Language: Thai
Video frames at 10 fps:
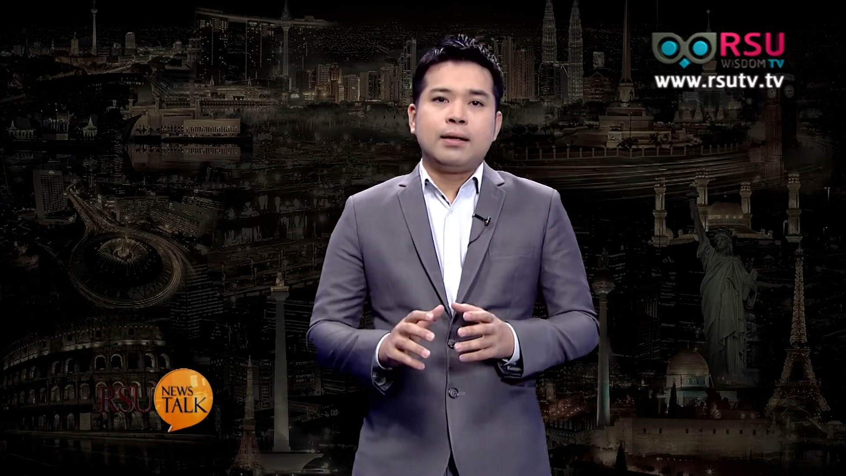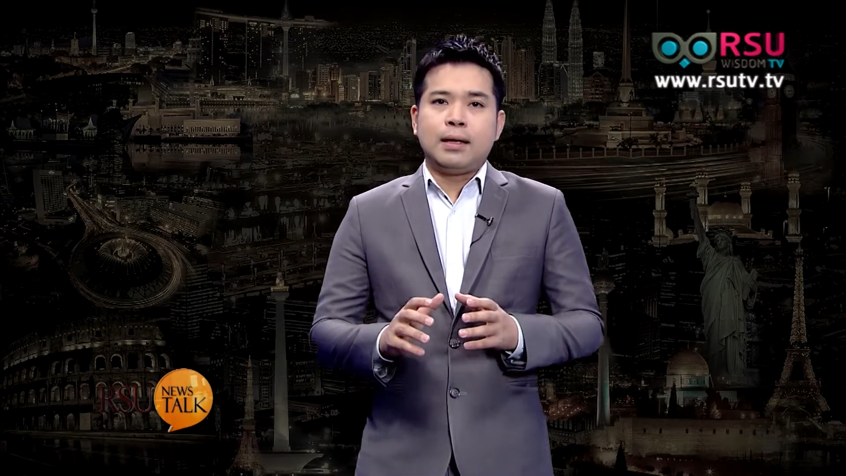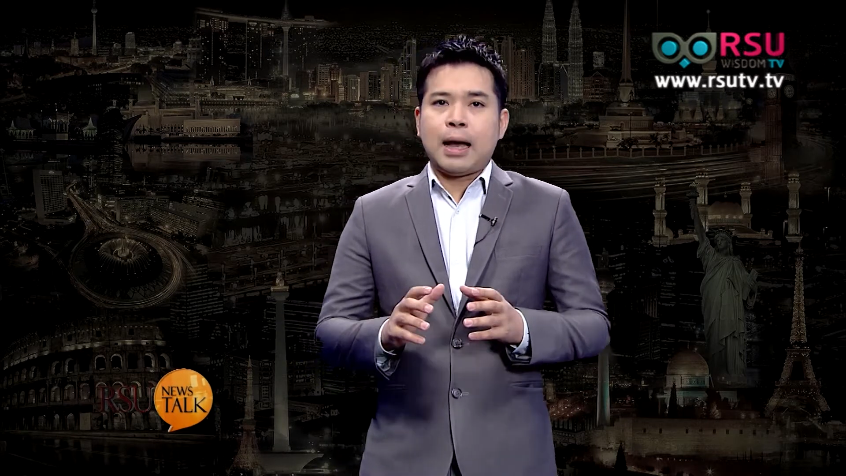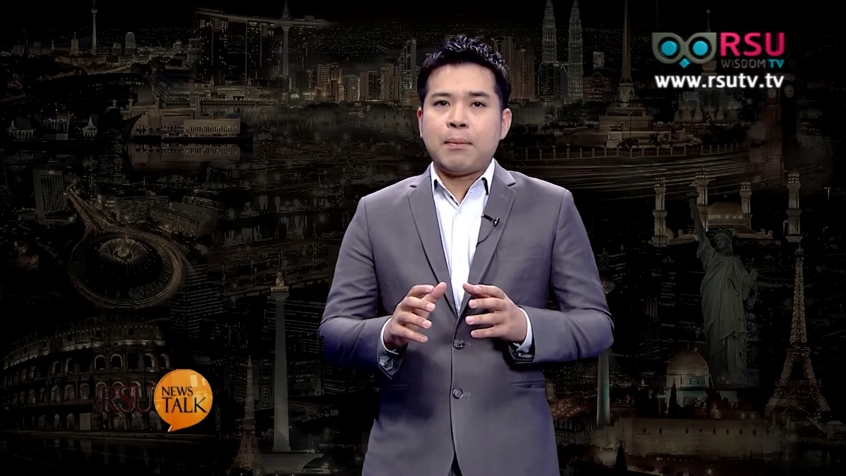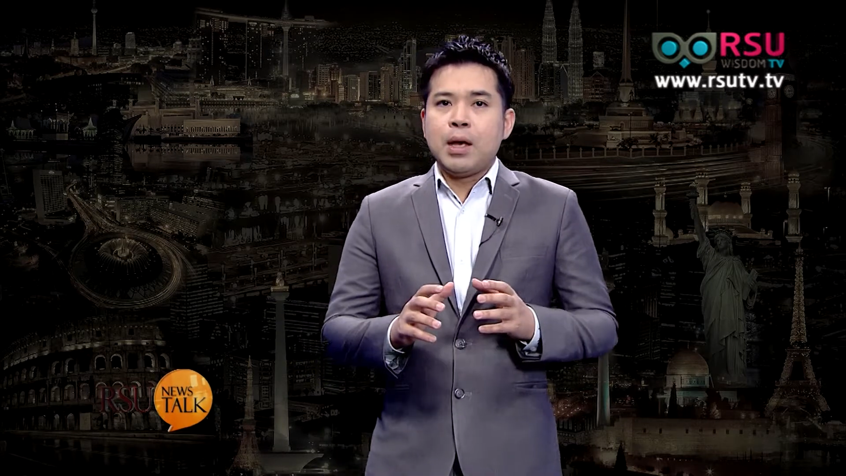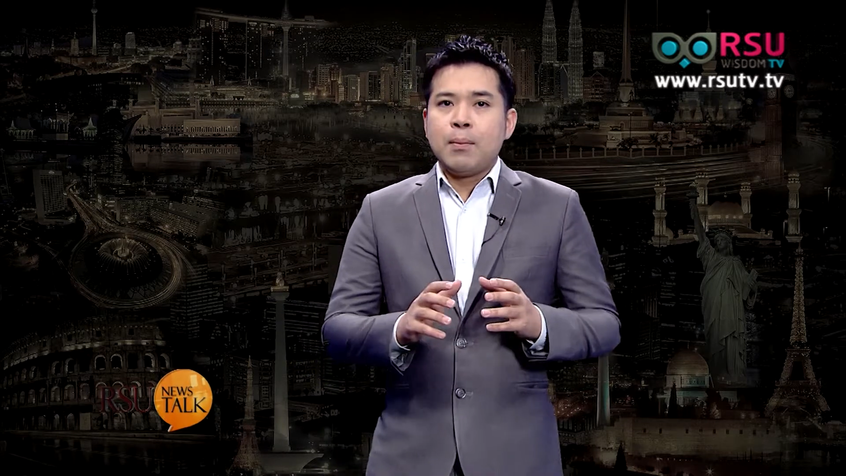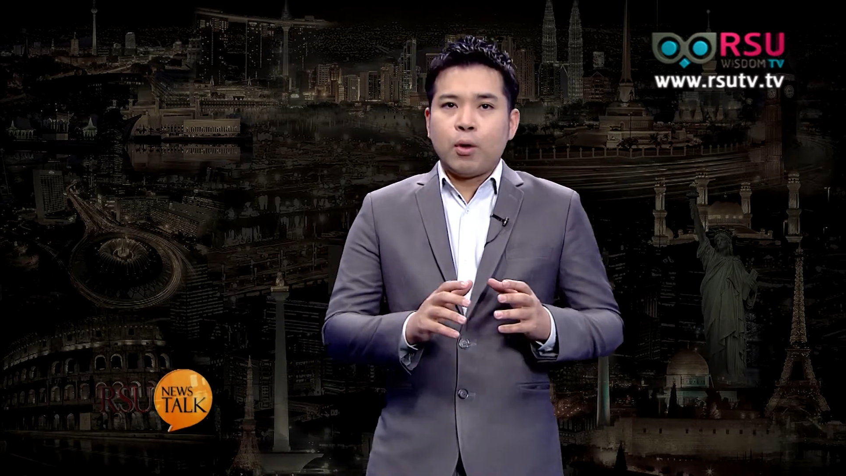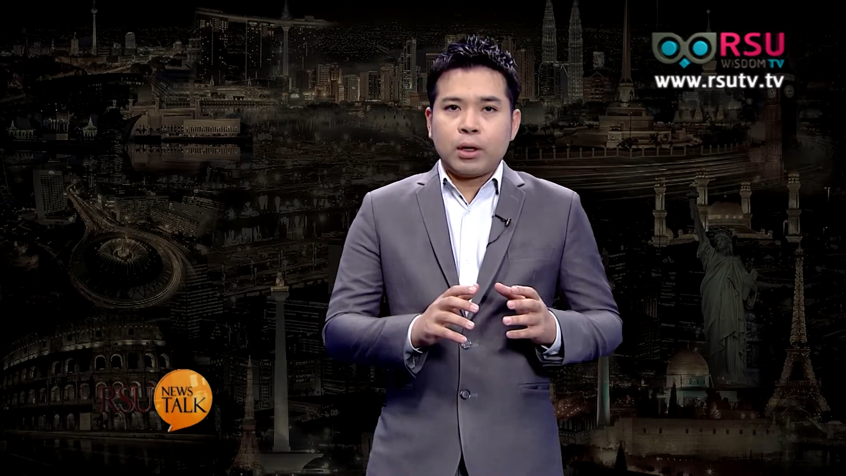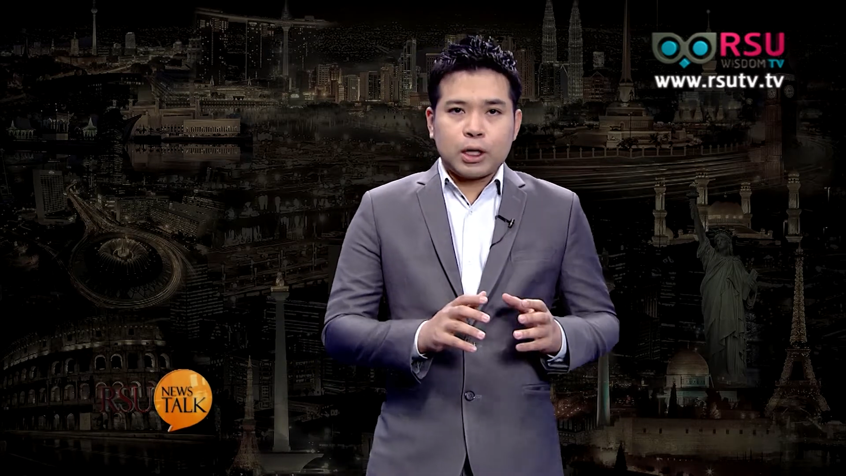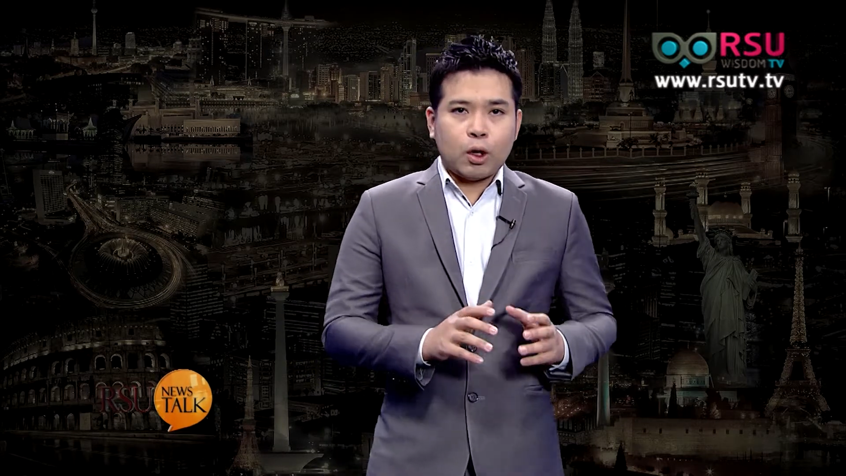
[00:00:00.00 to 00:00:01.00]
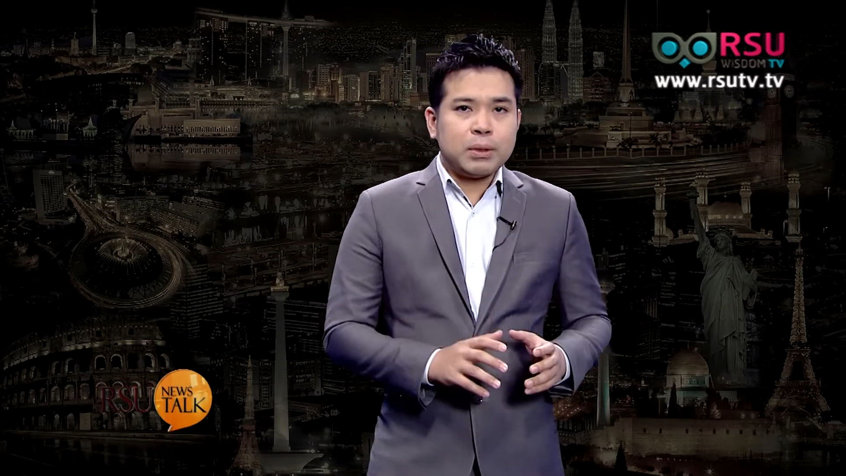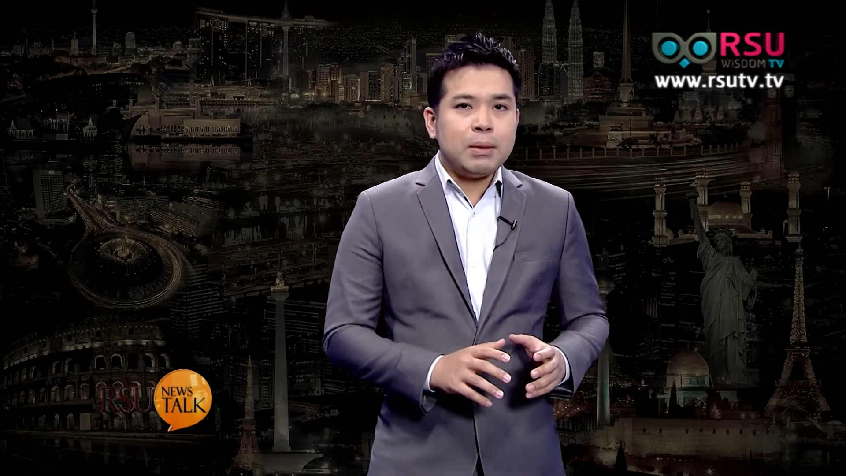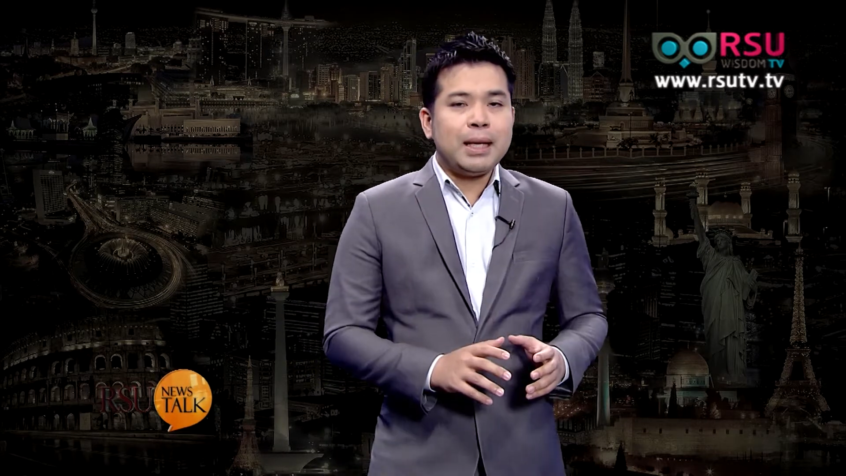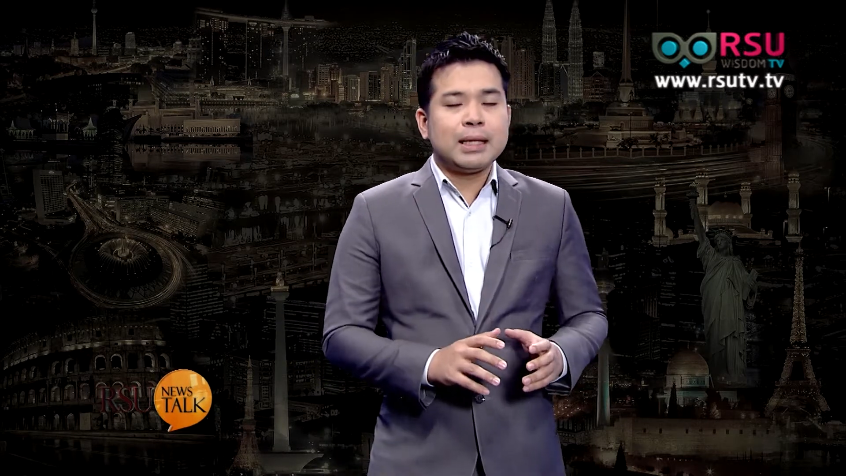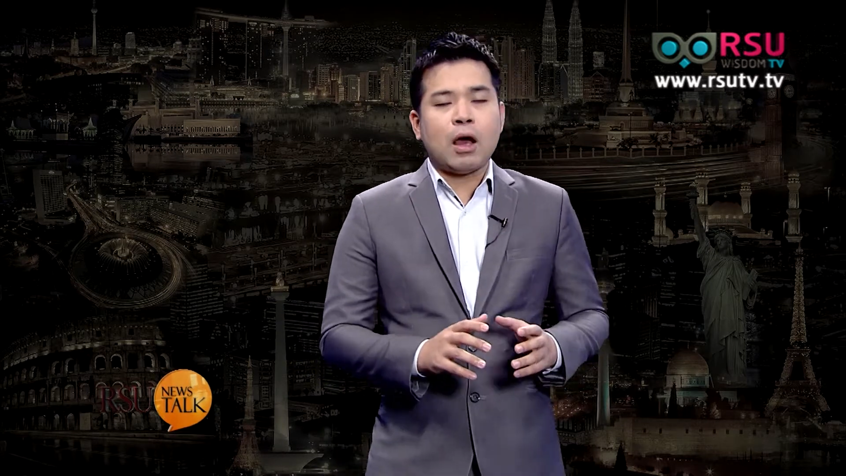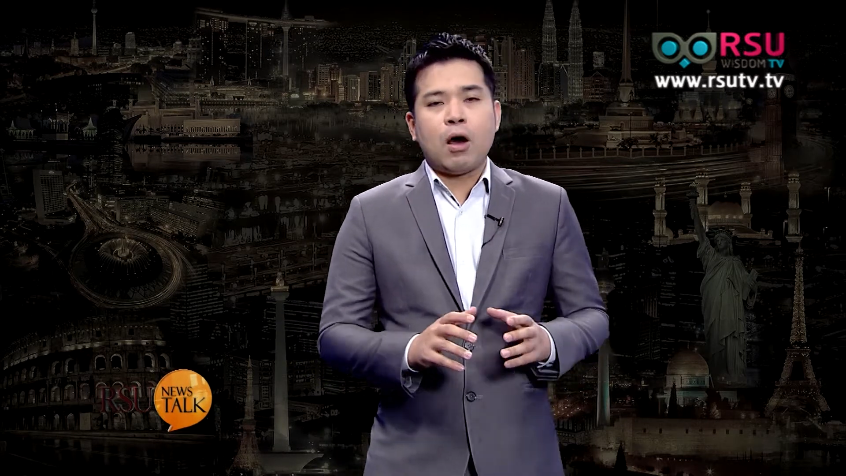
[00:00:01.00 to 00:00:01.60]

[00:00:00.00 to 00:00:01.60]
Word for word: นะครับผลกระทบที่มี